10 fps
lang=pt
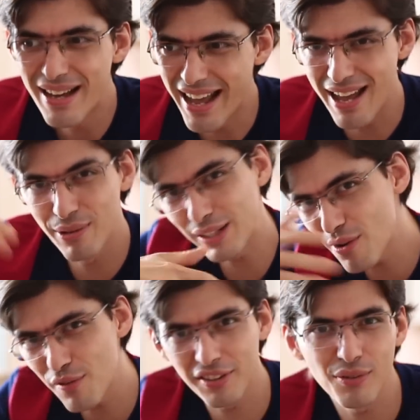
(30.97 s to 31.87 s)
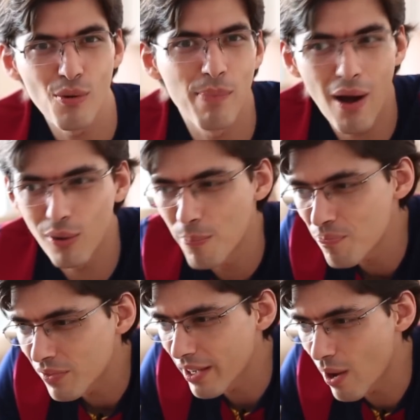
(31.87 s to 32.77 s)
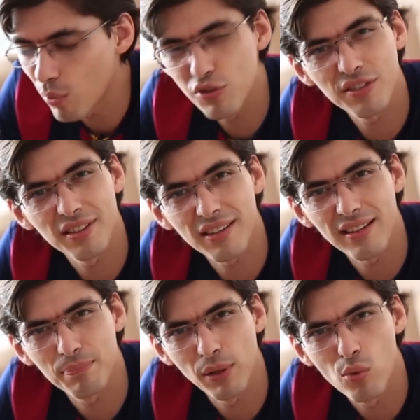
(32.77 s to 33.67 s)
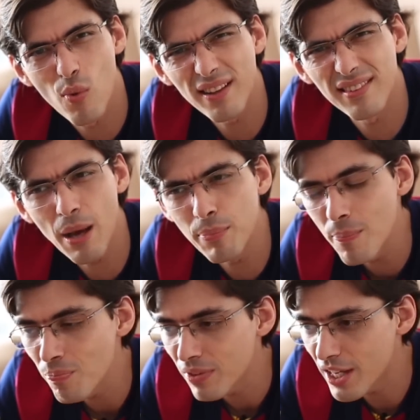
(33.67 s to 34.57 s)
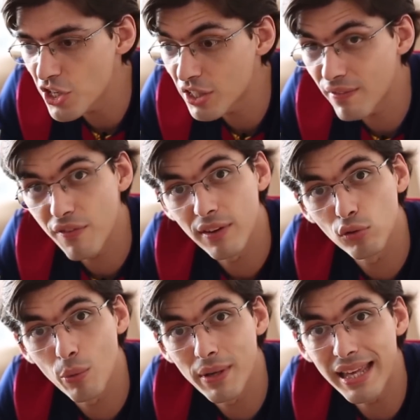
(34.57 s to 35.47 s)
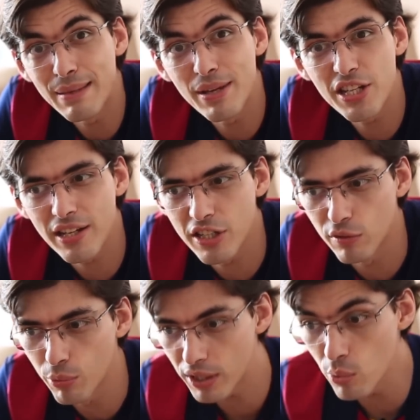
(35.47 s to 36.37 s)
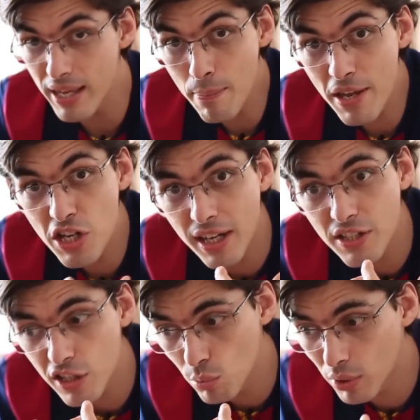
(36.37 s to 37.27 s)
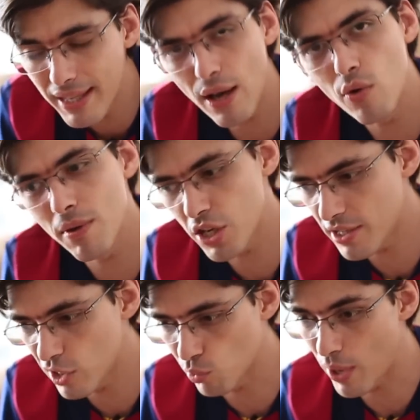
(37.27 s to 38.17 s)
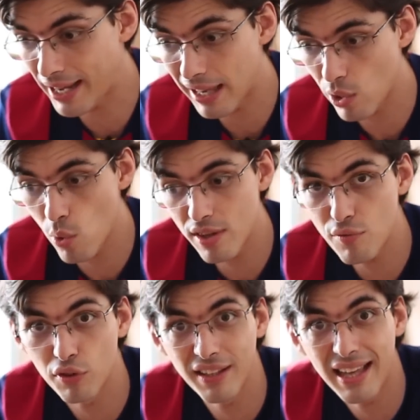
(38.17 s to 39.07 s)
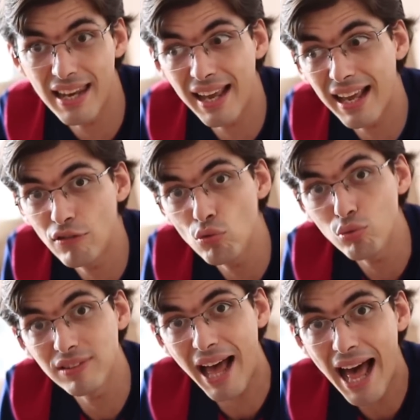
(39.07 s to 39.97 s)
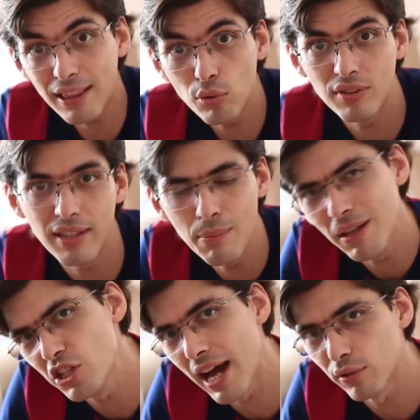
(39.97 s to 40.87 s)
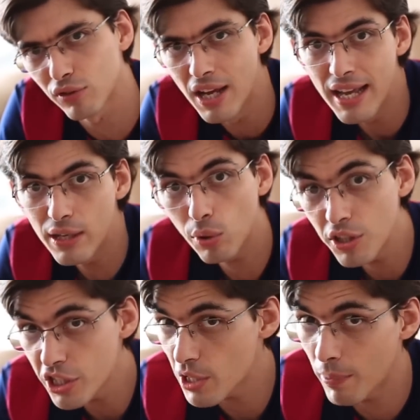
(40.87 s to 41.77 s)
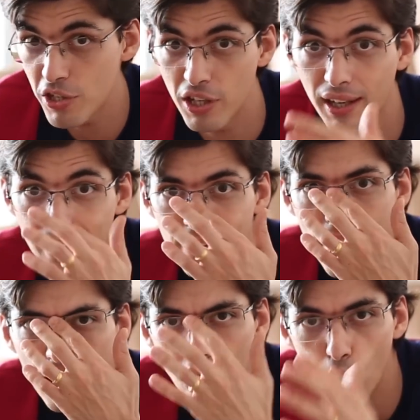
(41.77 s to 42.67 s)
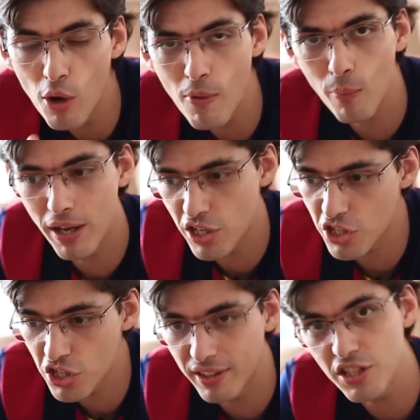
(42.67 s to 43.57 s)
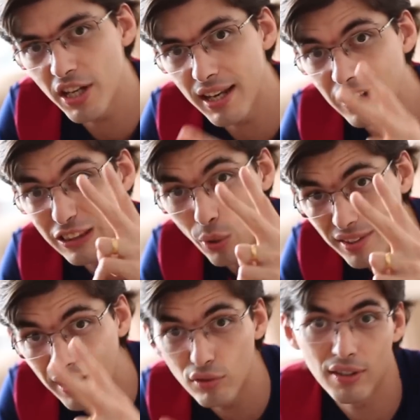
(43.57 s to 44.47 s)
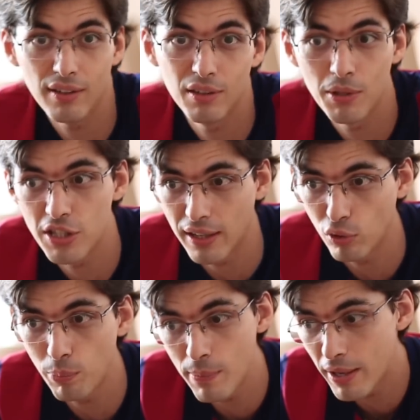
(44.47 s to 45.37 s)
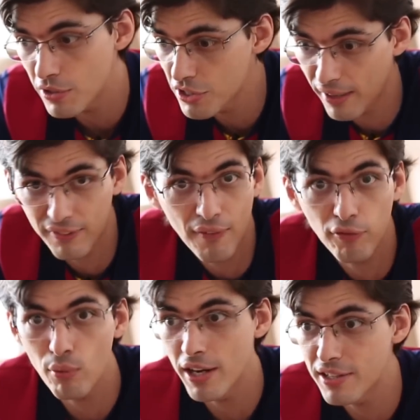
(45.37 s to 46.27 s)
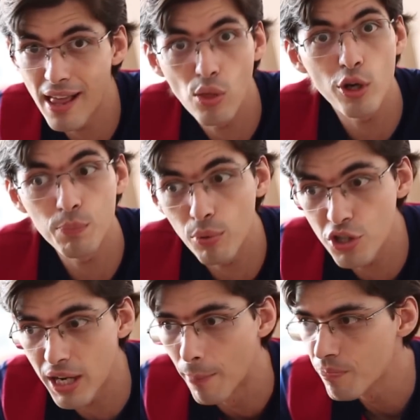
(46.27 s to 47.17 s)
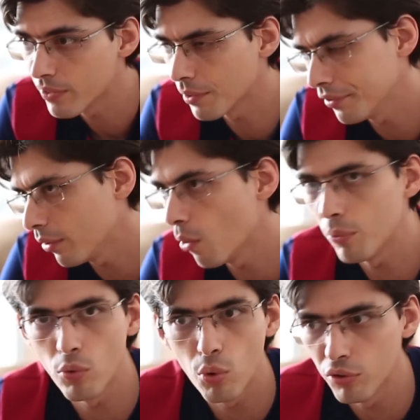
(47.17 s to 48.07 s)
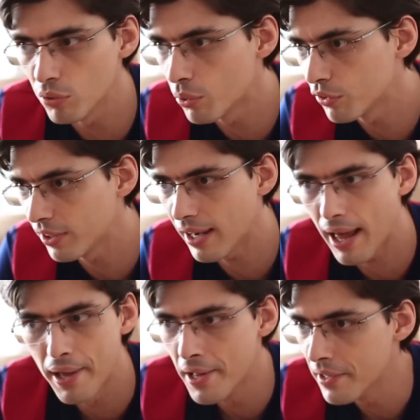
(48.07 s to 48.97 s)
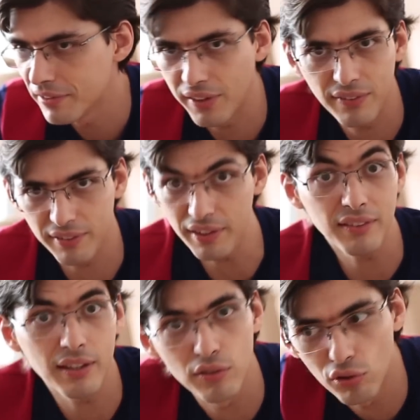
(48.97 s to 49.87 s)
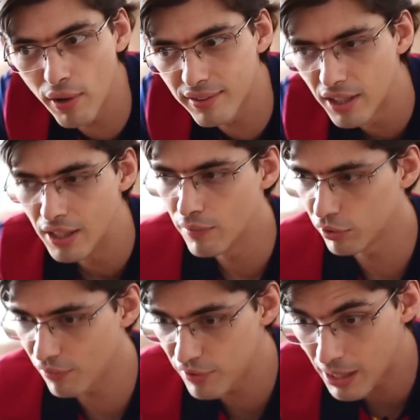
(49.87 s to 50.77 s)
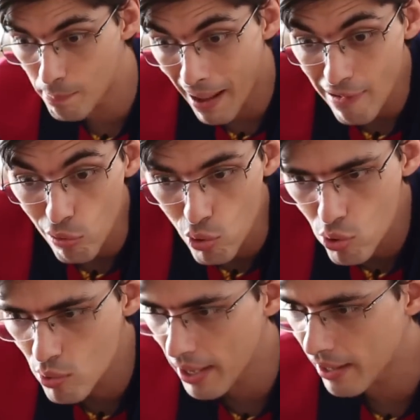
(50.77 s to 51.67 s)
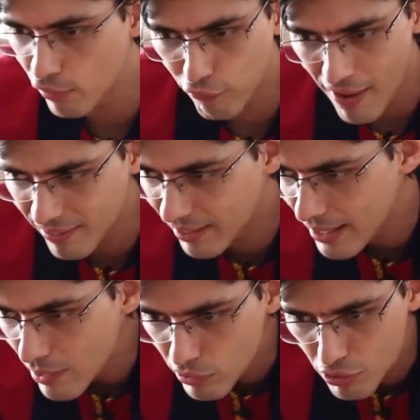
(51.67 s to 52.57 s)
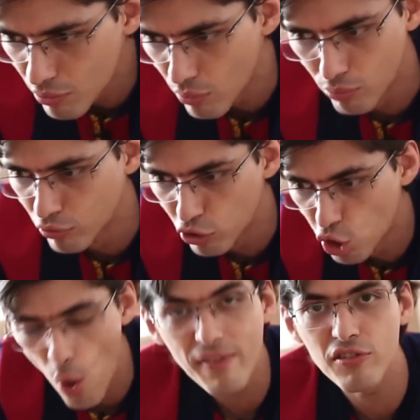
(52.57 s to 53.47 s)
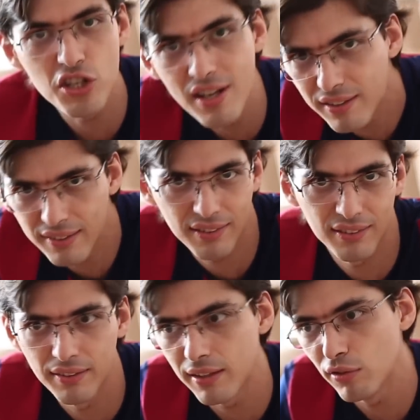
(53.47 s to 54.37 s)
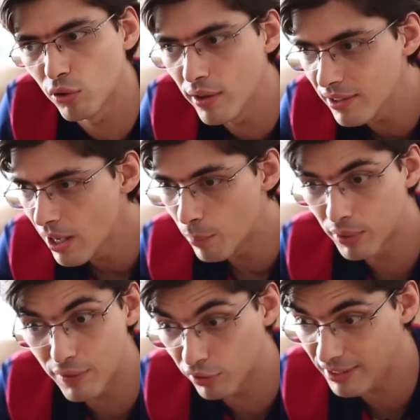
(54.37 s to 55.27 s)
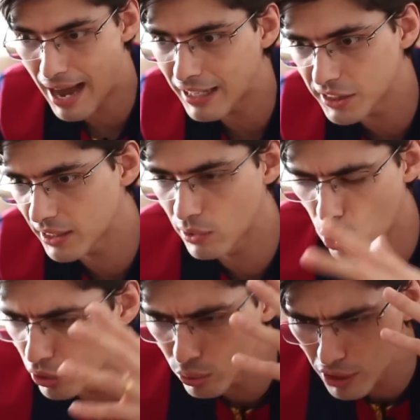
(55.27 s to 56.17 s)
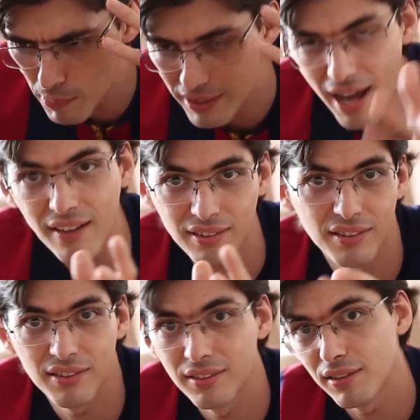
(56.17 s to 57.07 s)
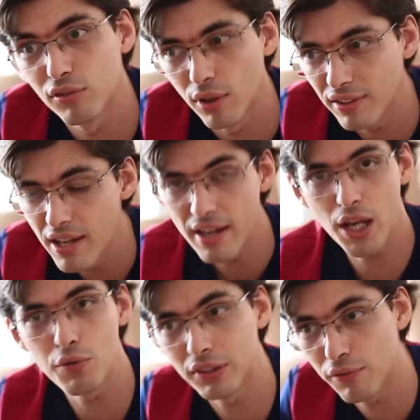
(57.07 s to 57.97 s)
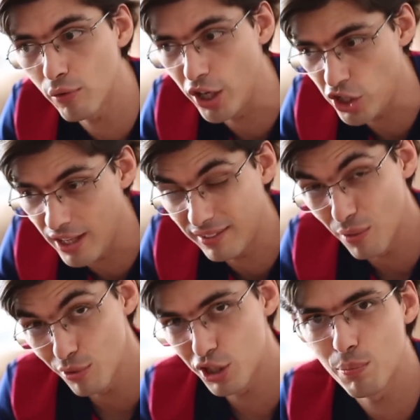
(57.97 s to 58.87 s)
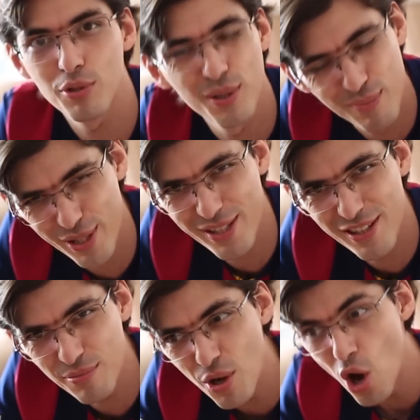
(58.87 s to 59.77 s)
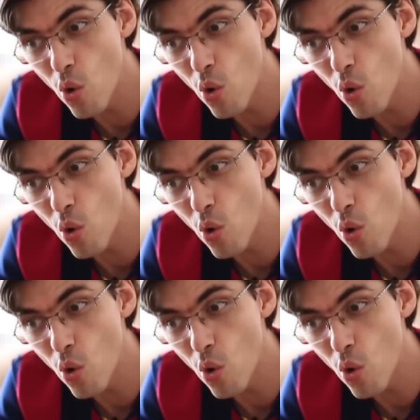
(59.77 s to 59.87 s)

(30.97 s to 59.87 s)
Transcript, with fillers: É, eu estava conversando com o Paulo é, alguns dias atrás pelo WhatsApp e a gente estava falando sobre imediatismo. E o imediatismo, o que, que é o imediatismo? É aquela coisa de você querer resultados imediatos. E quando a gente aprende inglês, normalmente a gente tende a querer dois resultados imediatos. Primeiro, a gente quer ficar fluente da noite para o dia. Então você compra um curso e o curso tem lá 60 lições, você fica maluco querendo fazer em dois dias as 60 lições, porque você acha que quando eu terminar essas 60 lições eu vou estar fluente. Esse é um tipo de imediatismo.